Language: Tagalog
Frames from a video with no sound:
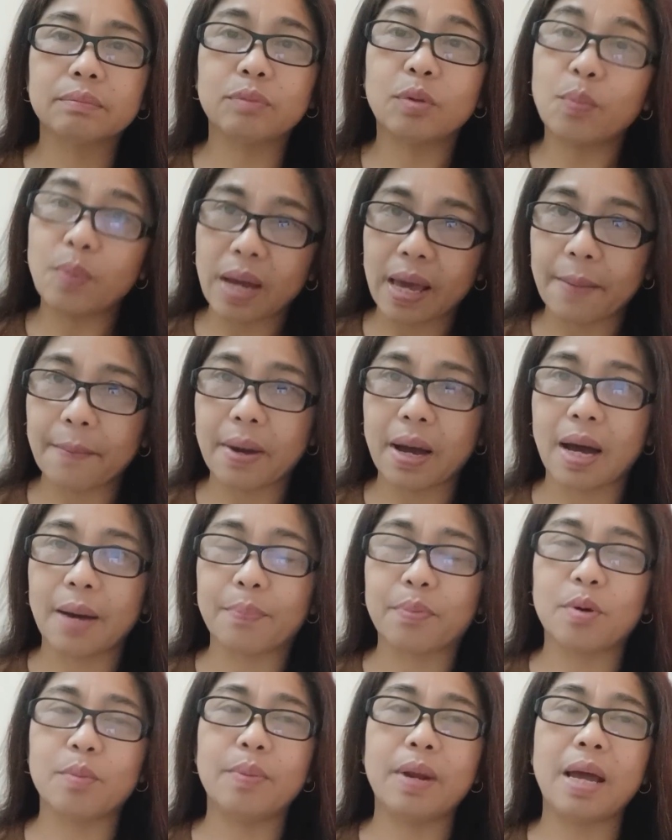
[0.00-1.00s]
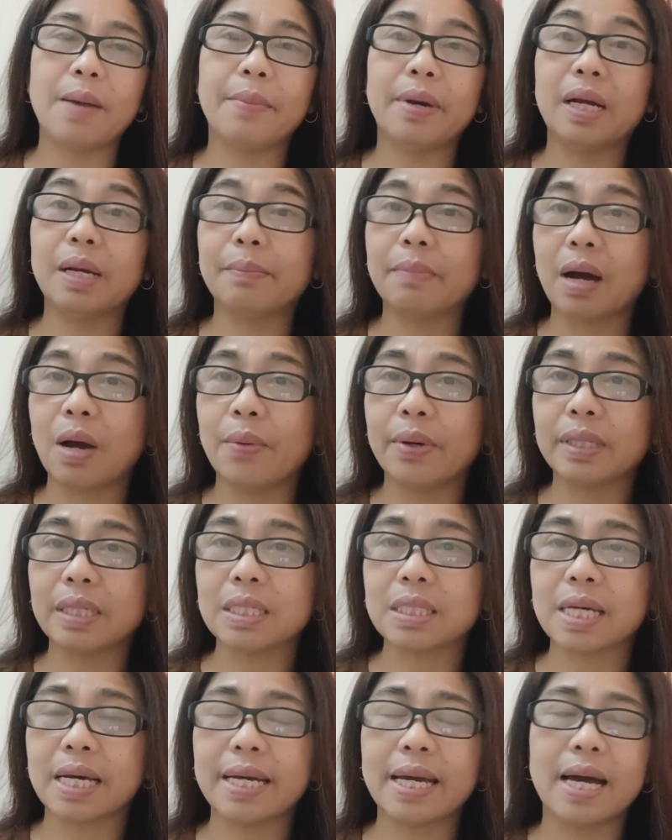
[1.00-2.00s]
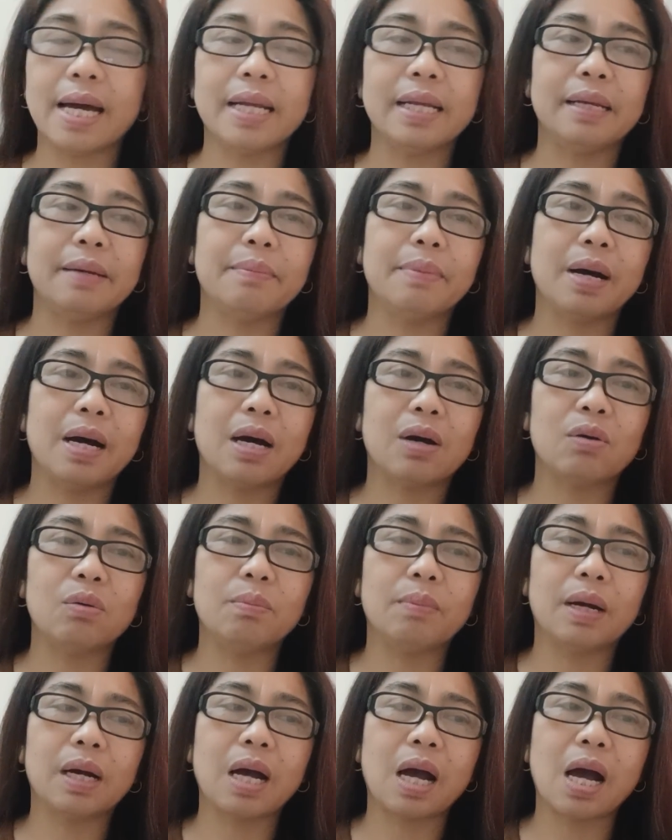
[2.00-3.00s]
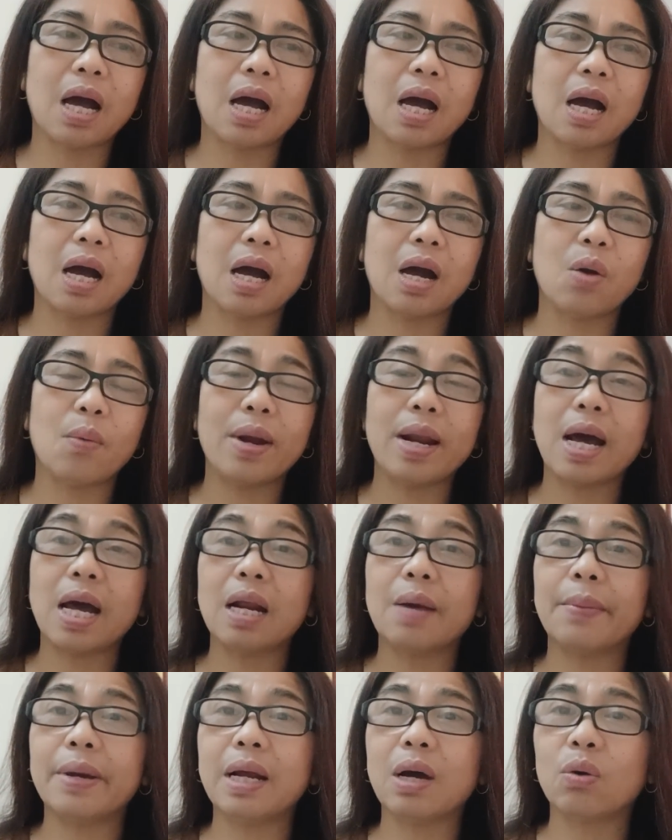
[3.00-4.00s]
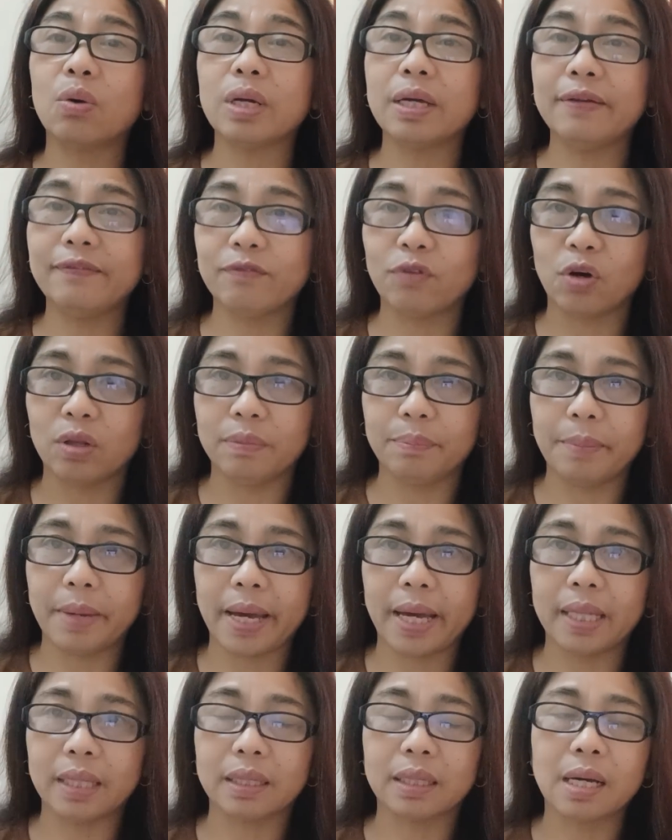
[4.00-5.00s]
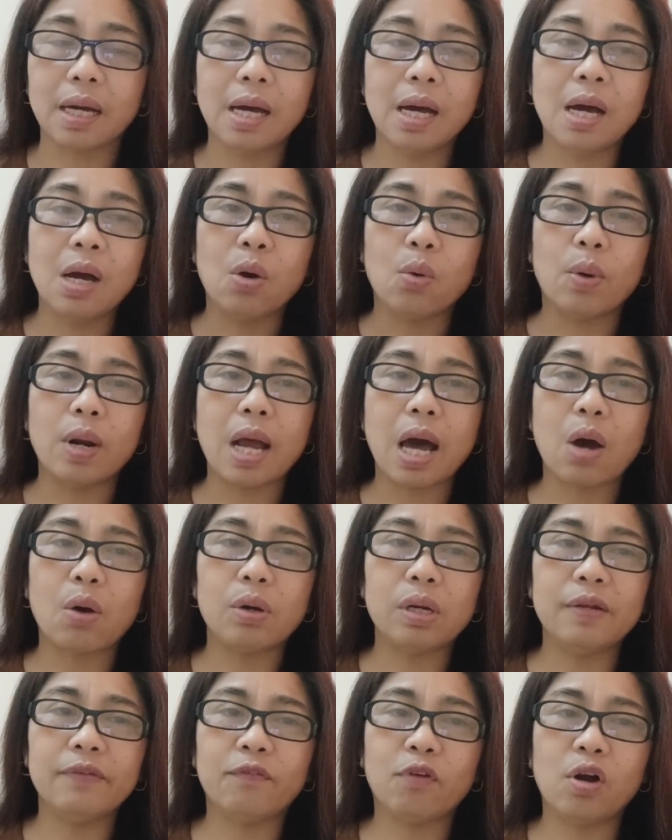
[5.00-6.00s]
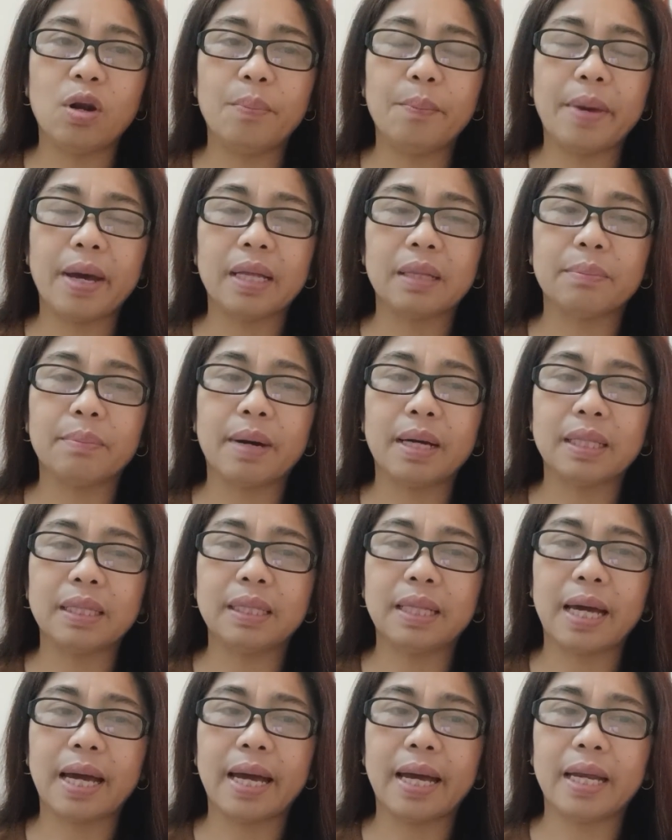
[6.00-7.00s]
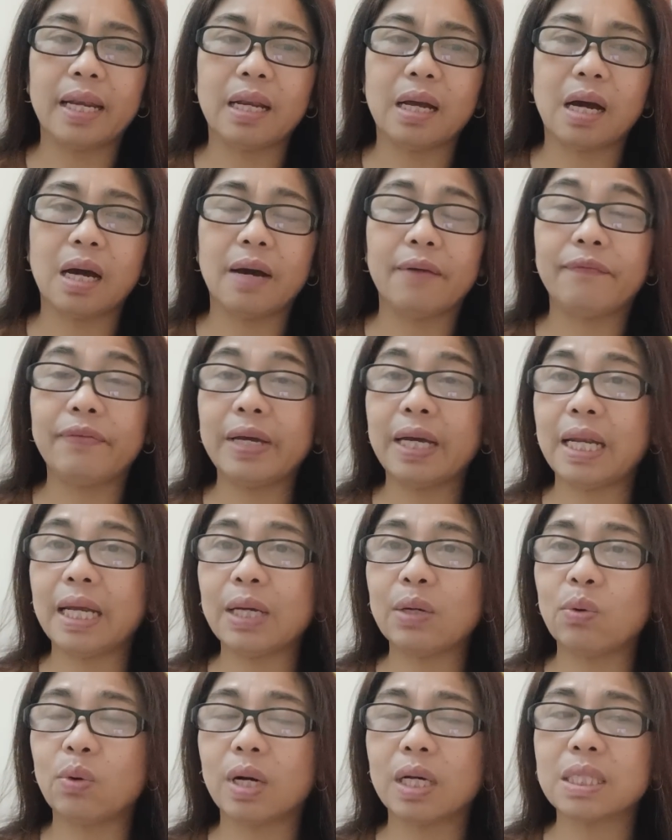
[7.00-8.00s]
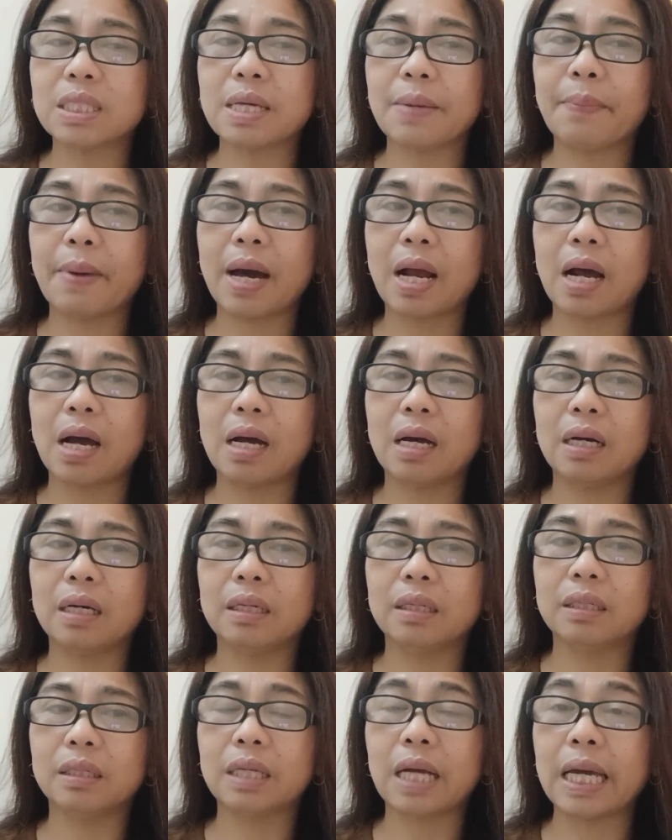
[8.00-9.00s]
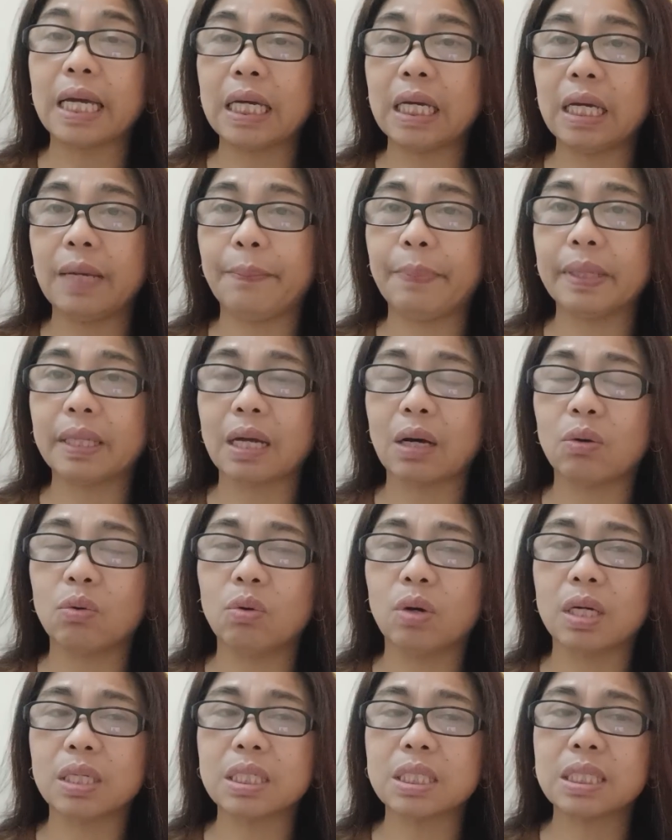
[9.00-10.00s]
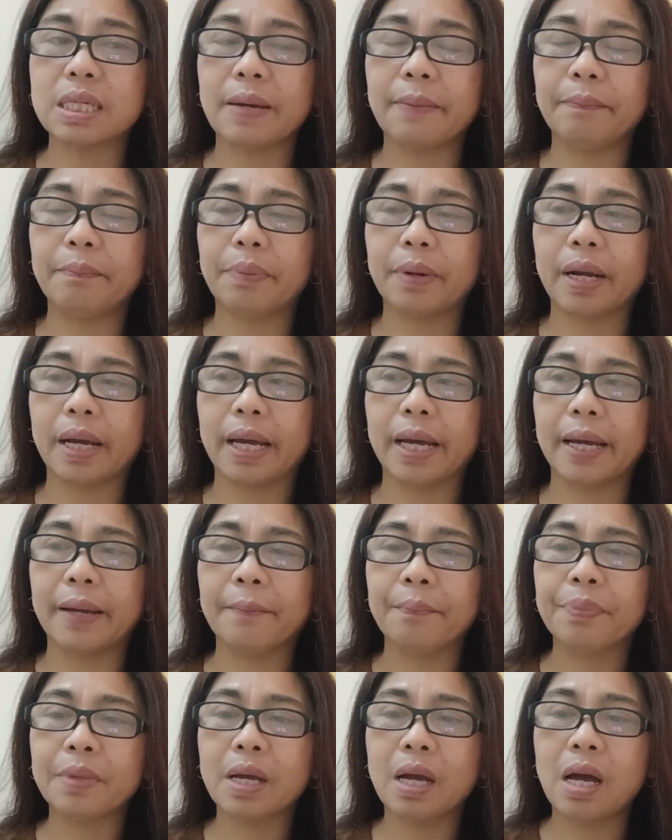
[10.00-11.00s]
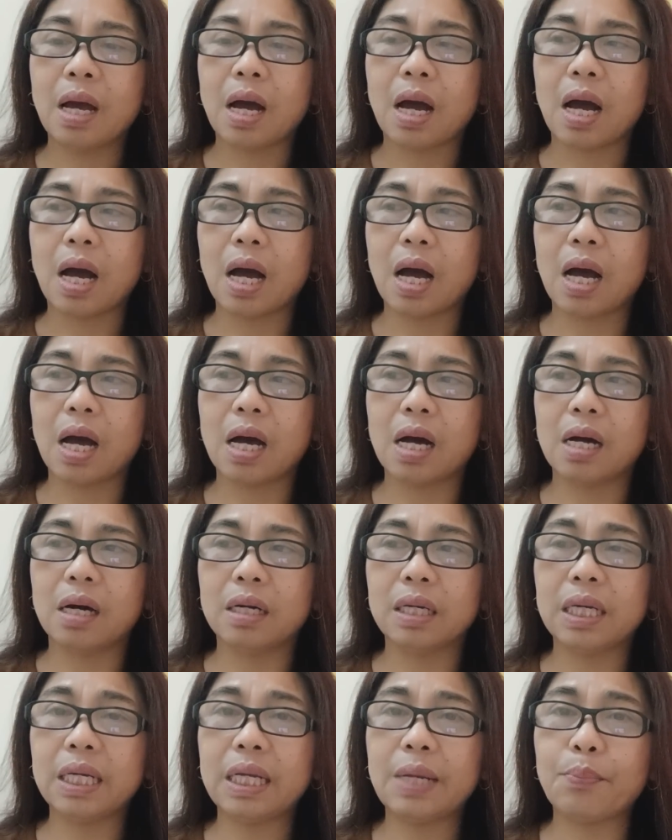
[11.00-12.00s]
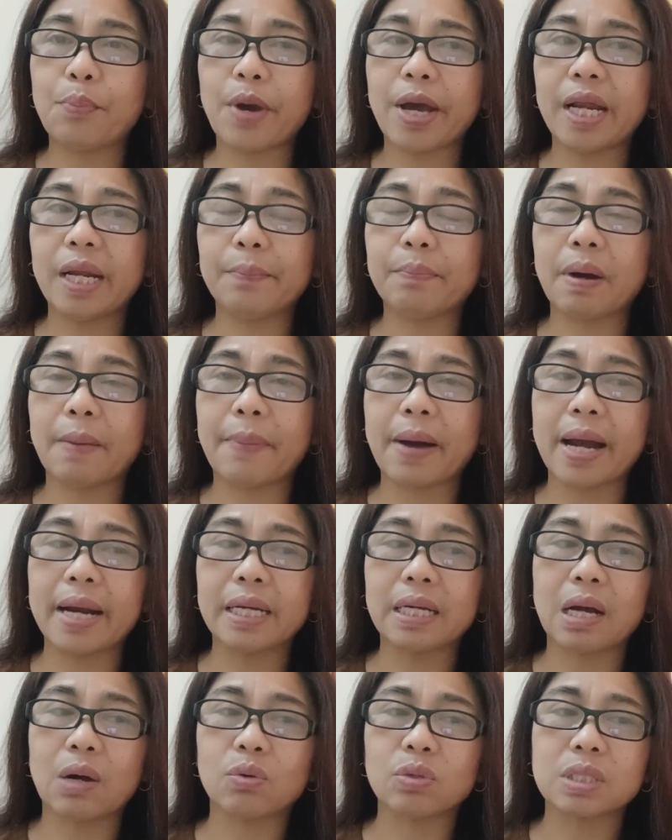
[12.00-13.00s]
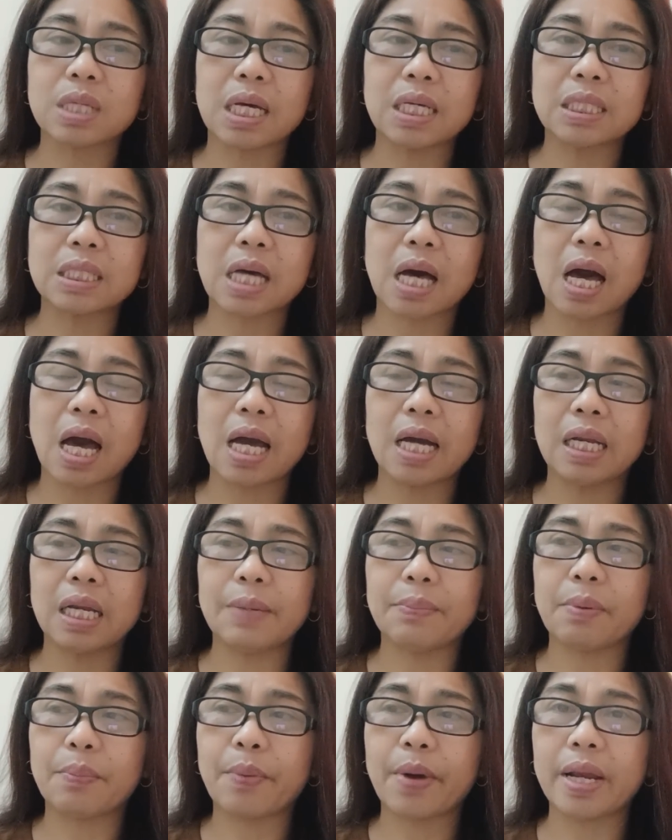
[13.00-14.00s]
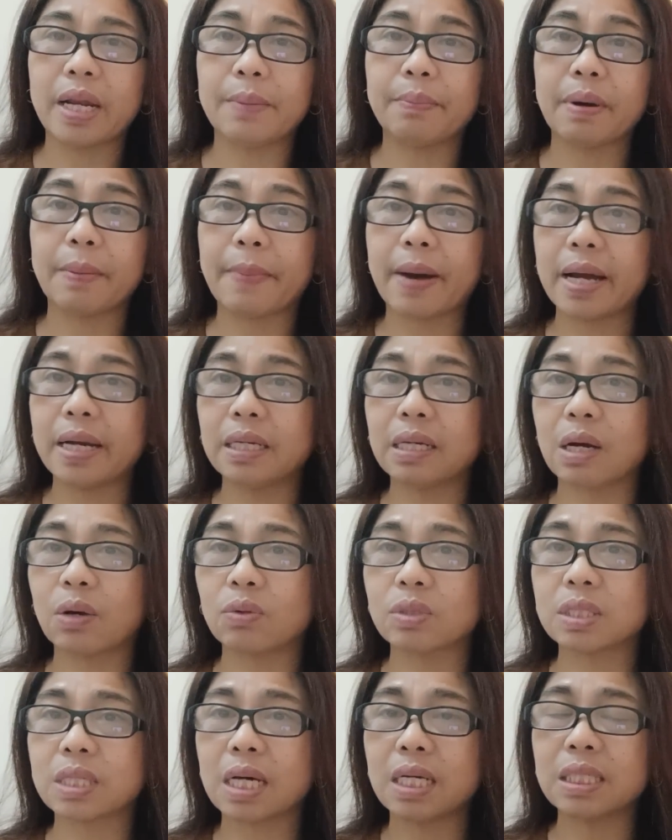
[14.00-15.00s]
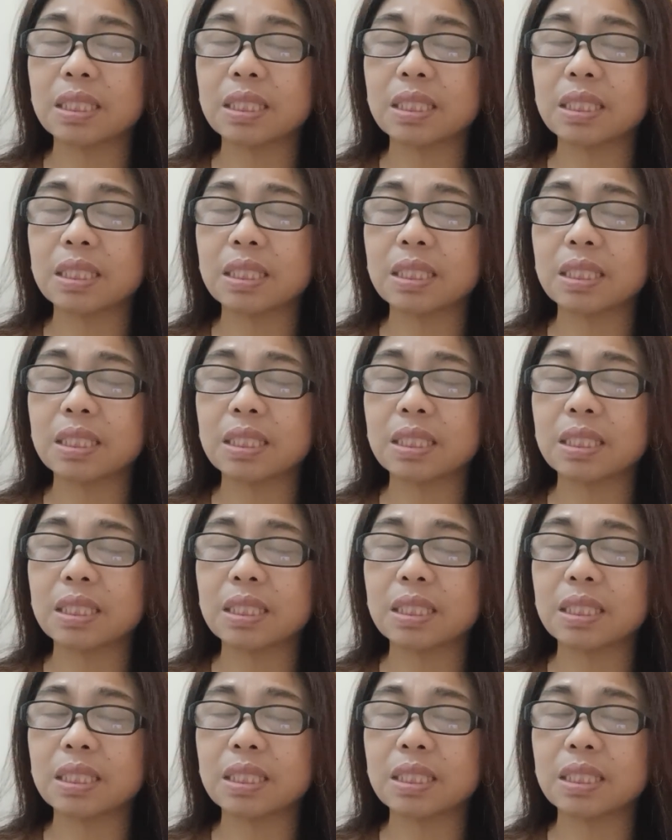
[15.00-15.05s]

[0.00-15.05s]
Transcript: problema, problema ng bawat isa yan, di ba? Kumbaga, wala naman akong involvement. Wala akong involvement, but then, uh, feeling ko kasi parang naiipit ako kasi syempre, uh, hindi pwedeng papanig ako sa isa, hindi pa pwedeng papanig ako sa